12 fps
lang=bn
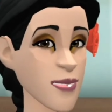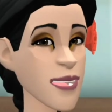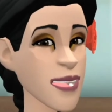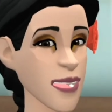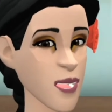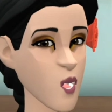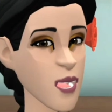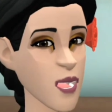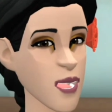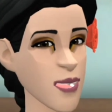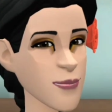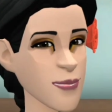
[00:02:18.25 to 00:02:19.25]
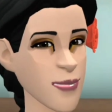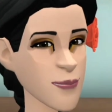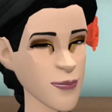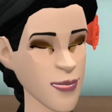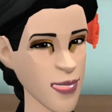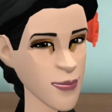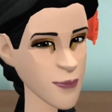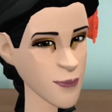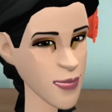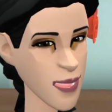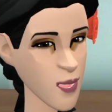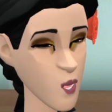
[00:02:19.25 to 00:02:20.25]
ও তাই তা
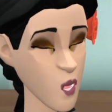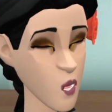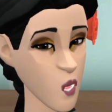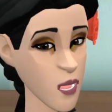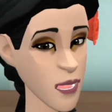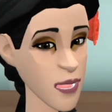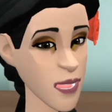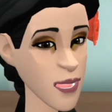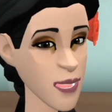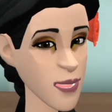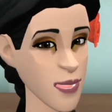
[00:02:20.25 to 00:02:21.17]
খালাম্মা বসেন